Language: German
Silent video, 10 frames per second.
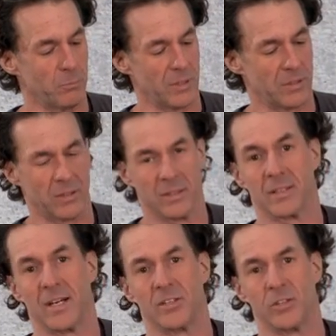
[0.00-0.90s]
mit
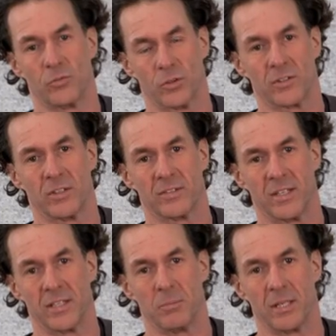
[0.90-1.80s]
30, äh, 40
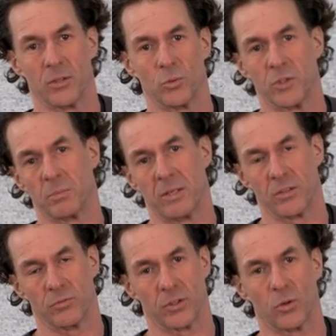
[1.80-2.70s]
Zentimeter
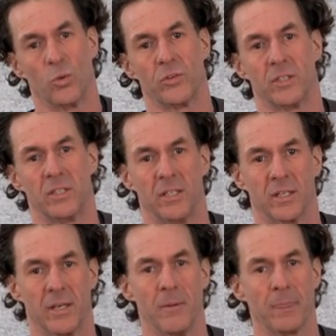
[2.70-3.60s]
Durchmesser für große
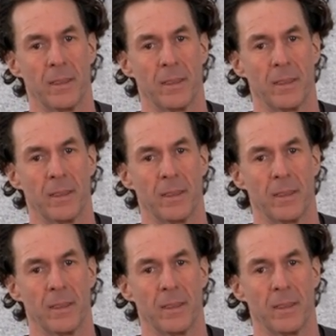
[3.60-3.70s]
Tiere